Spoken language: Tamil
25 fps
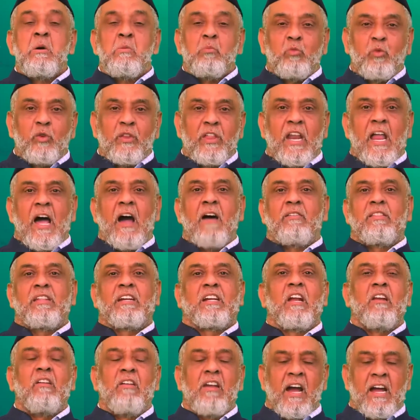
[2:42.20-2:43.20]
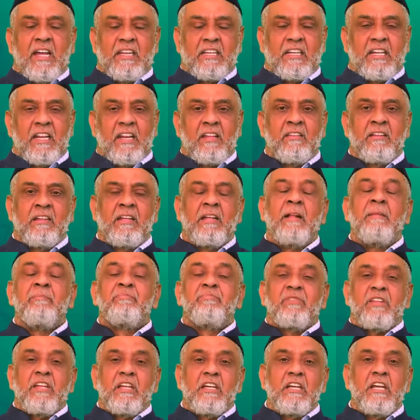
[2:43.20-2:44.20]
முதலாவது கேள்வியாக இருக்கிறது
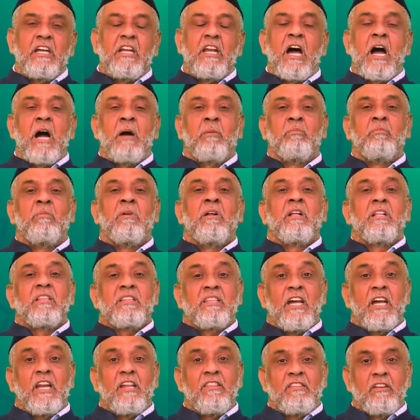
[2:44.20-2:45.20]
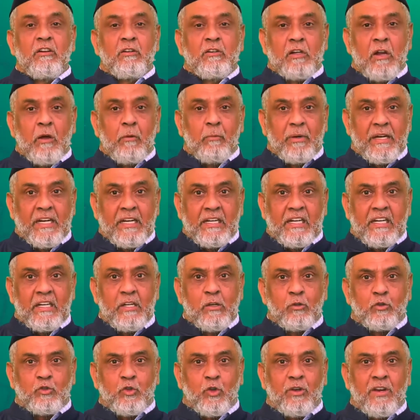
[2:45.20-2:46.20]
இங்கு நாம் தெரிந்துவிட்டோம் என்று
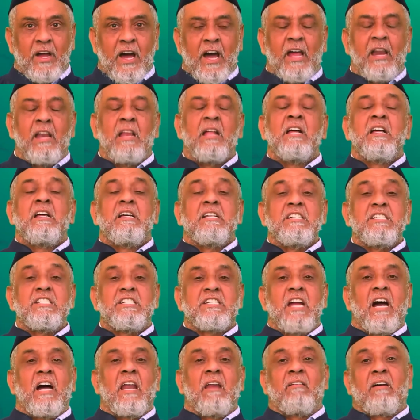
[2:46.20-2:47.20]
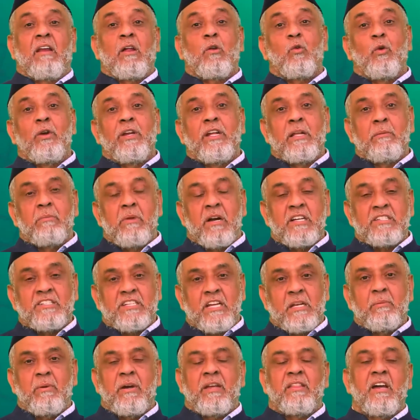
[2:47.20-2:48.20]
சொன்னால் இஷால் வரக்கூடிய
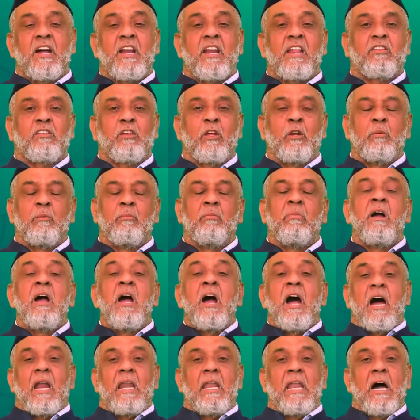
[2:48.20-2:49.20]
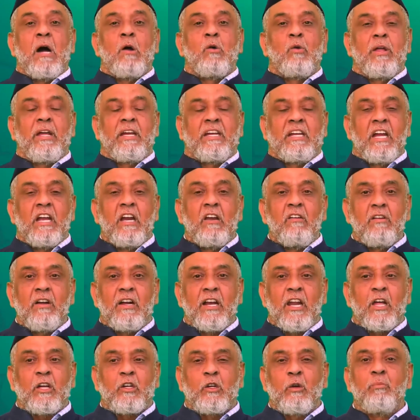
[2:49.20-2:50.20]
மகாஷர் மைதானத்திலும் அல்லாஹுடைய கேள்வி
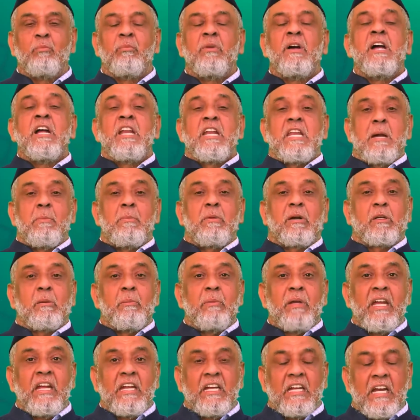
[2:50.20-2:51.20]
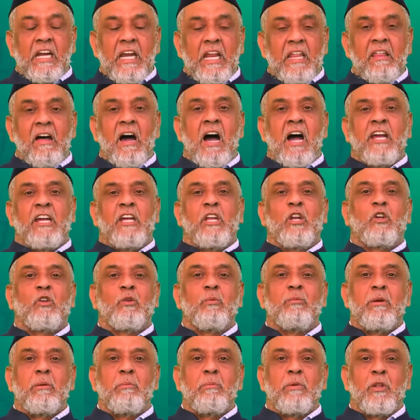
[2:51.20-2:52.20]
கணக்கும் நமக்கு மிக எளிதாக
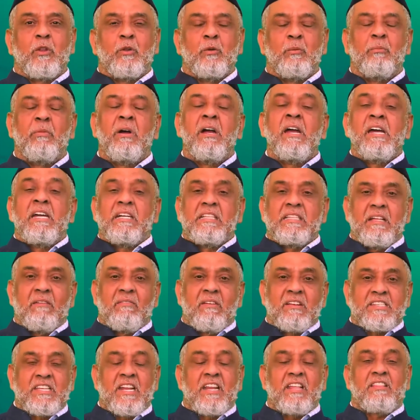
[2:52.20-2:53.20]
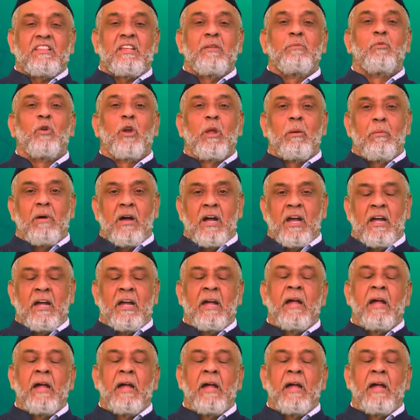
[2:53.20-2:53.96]
இருக்கும் என்பதும் இந்த வசனத்தின் மூலமாக